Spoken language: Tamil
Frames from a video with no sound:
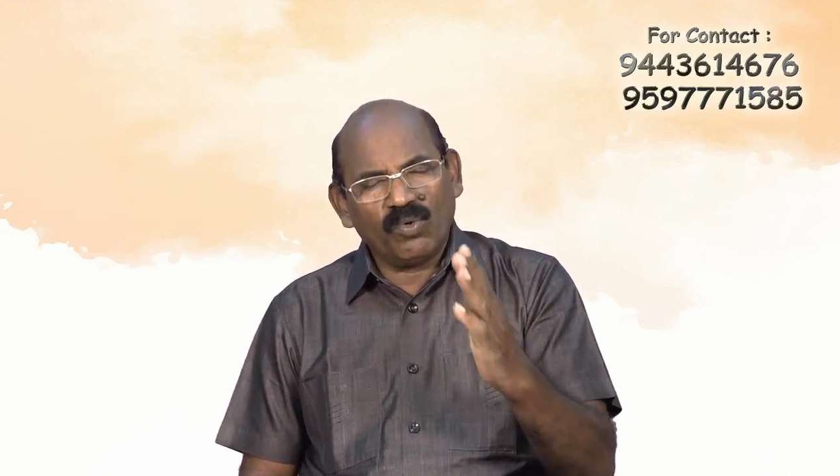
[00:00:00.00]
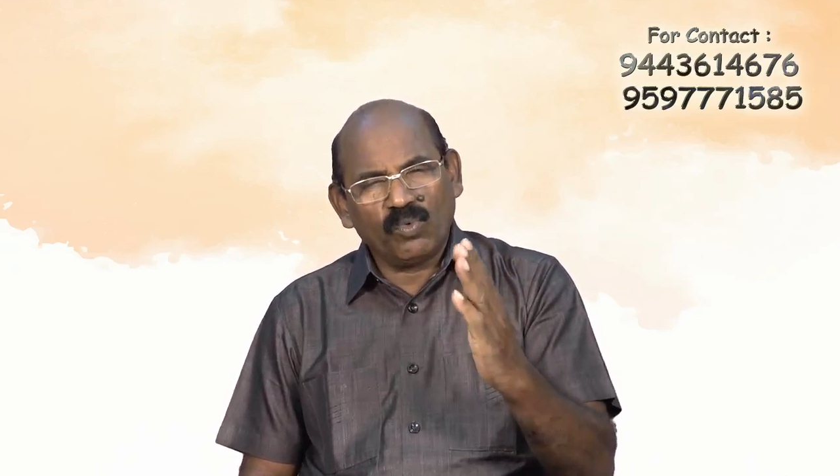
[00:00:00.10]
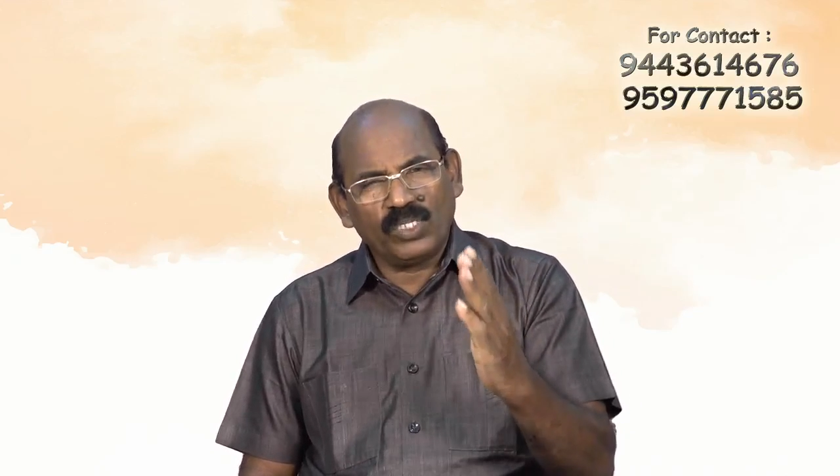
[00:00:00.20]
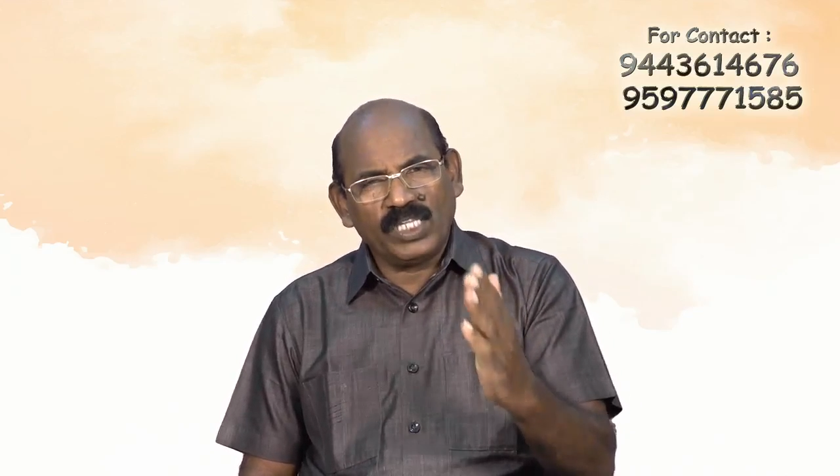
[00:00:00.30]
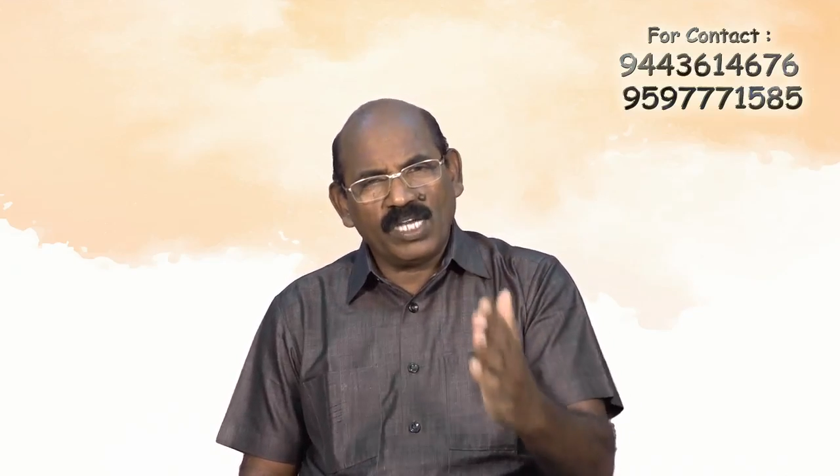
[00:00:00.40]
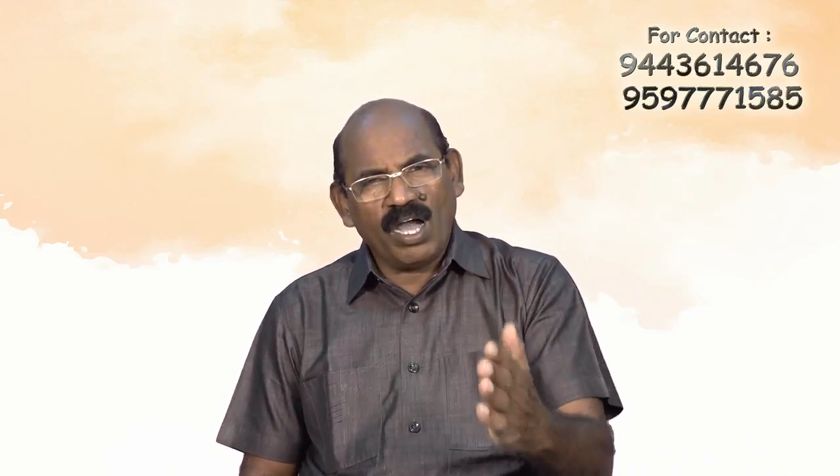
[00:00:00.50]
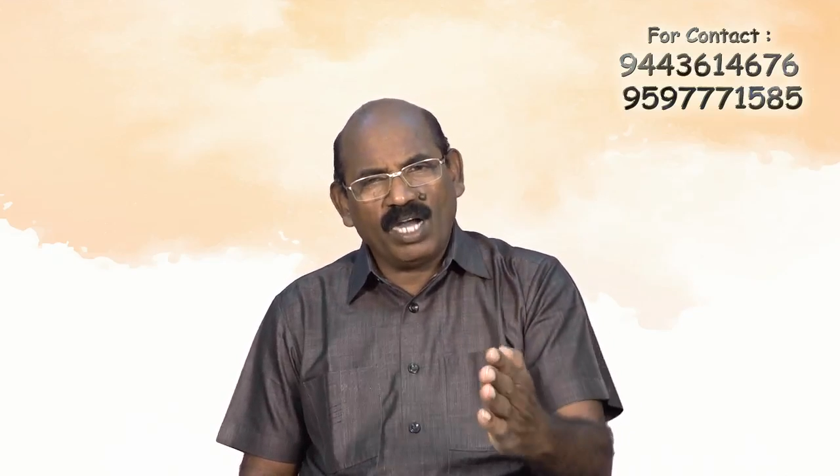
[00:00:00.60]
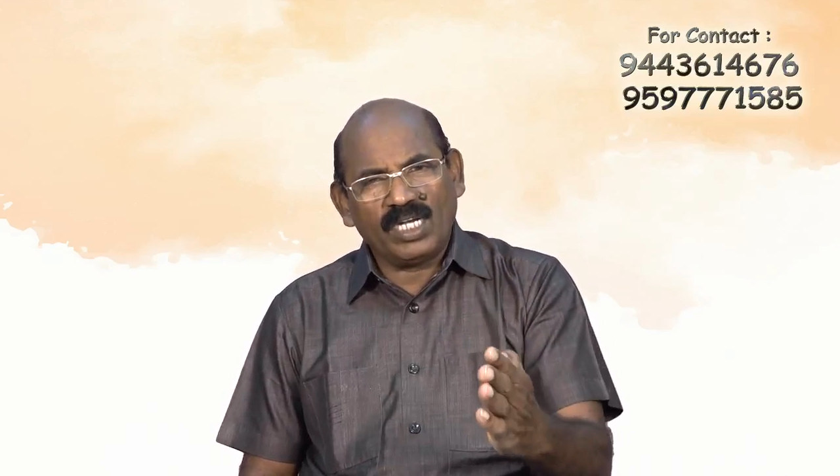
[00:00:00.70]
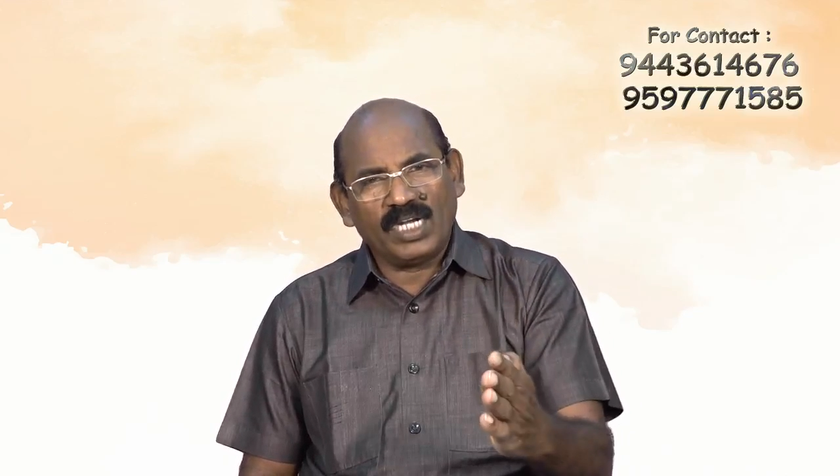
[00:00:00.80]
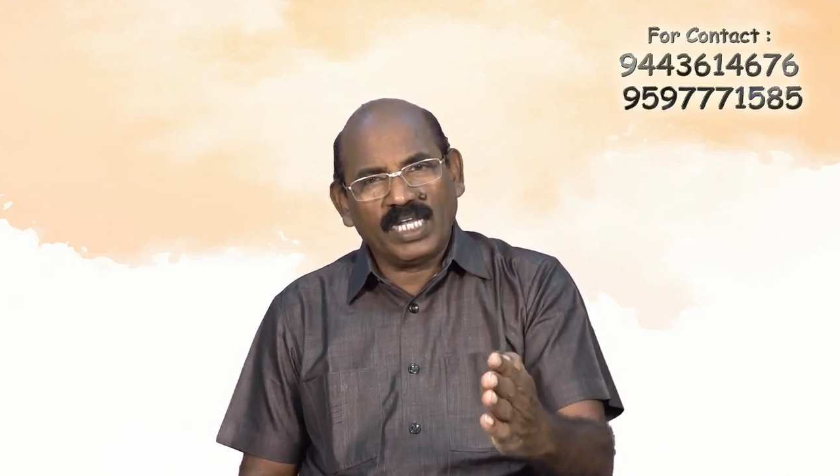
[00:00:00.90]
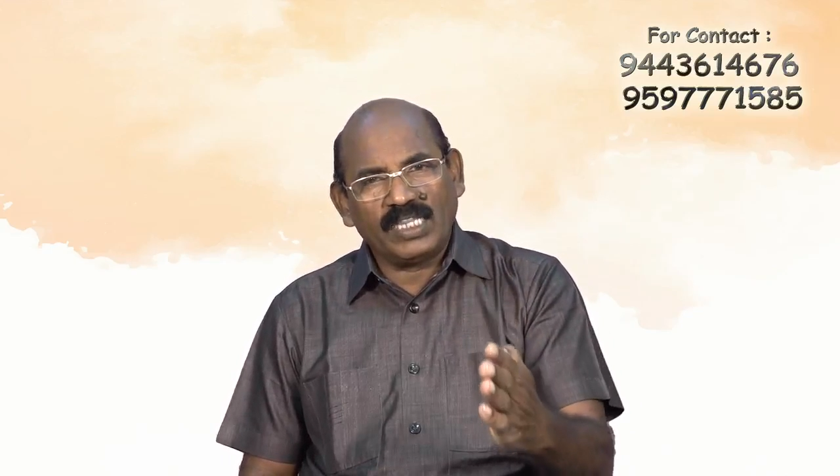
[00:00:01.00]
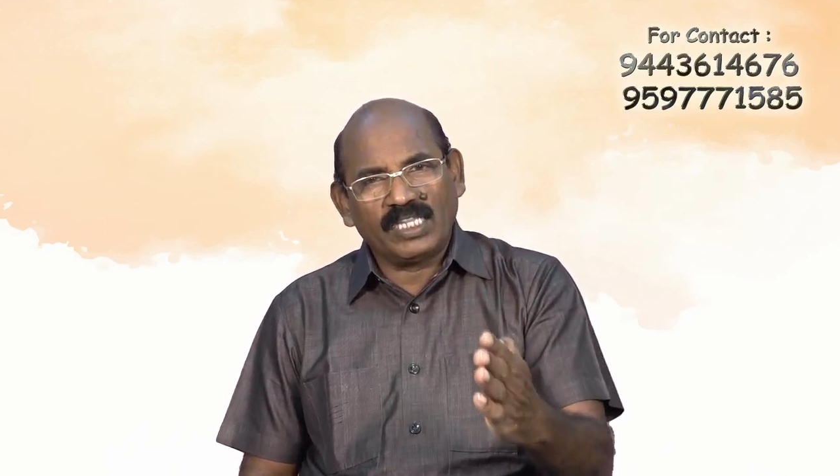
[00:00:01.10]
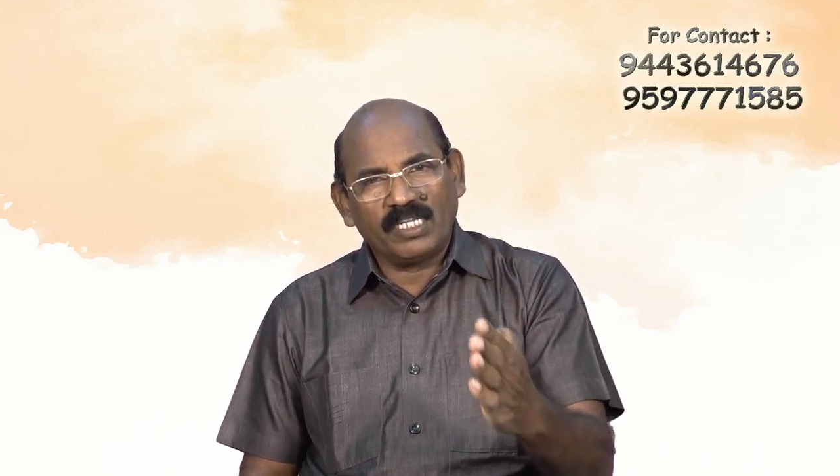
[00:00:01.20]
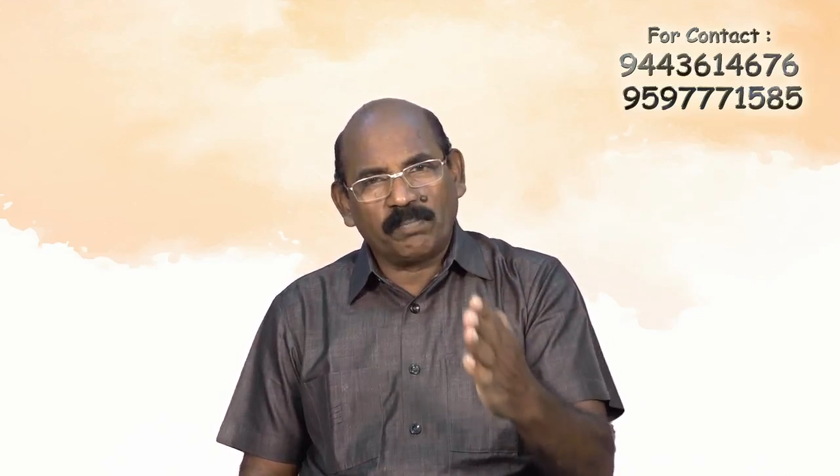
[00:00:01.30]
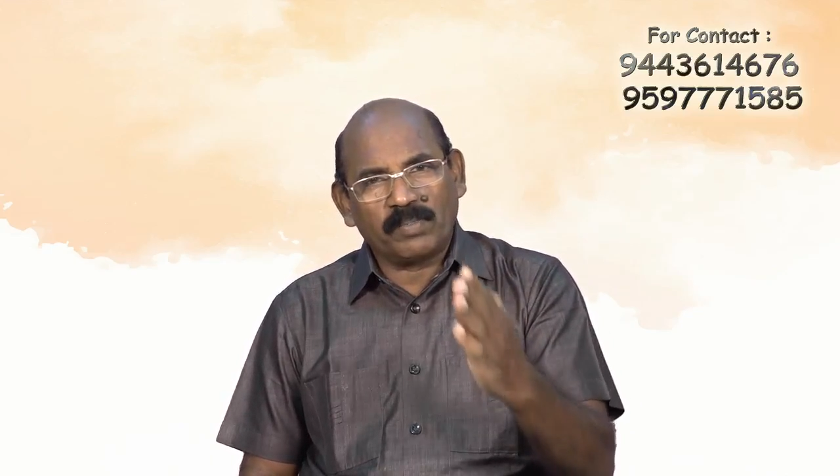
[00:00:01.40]
உறுதியாக
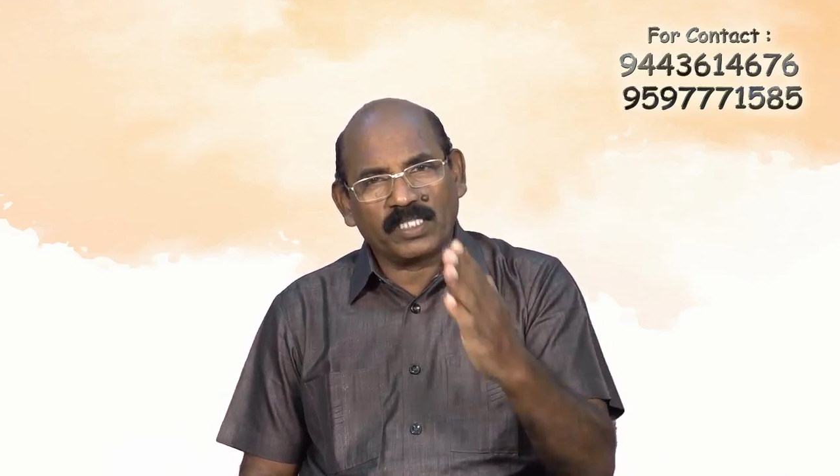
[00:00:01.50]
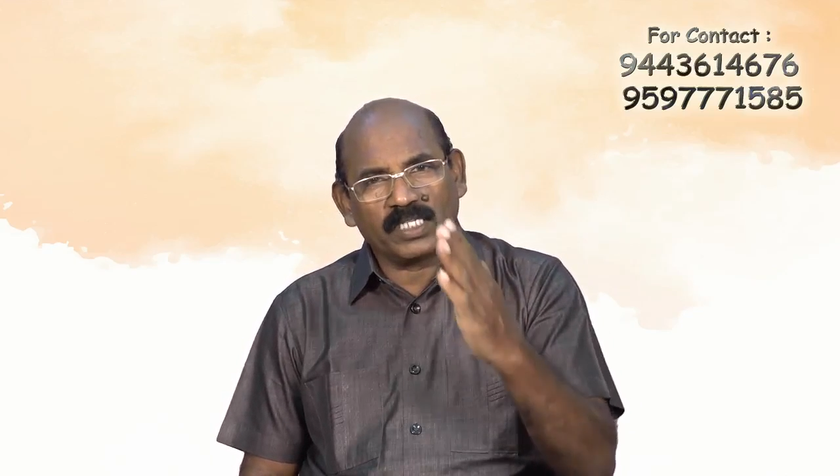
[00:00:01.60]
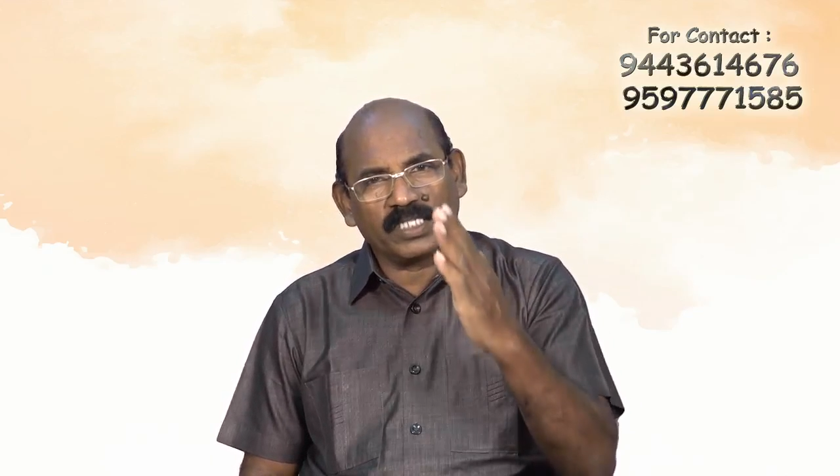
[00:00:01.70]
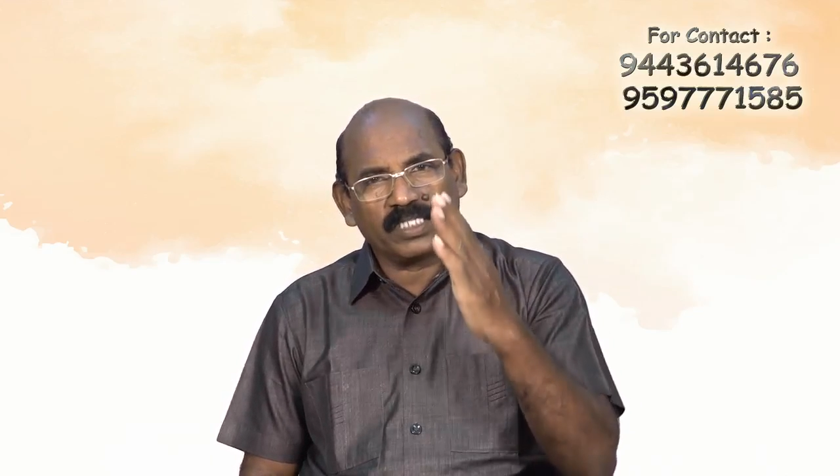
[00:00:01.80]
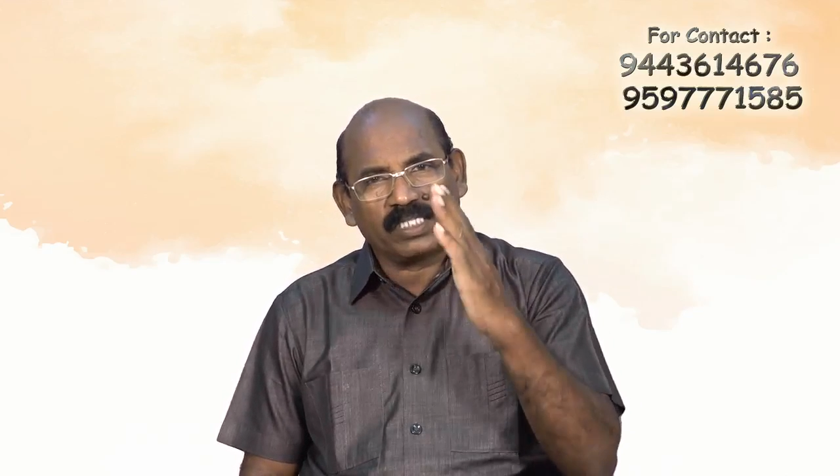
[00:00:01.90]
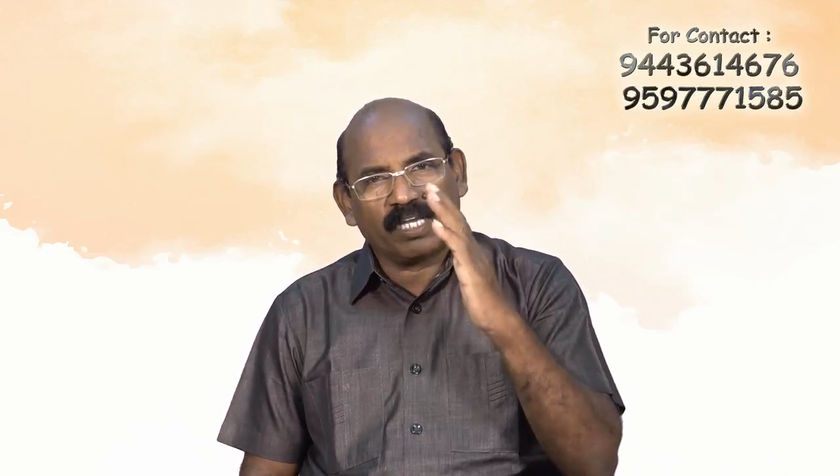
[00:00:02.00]
நிலைத்திருப்பதற்கு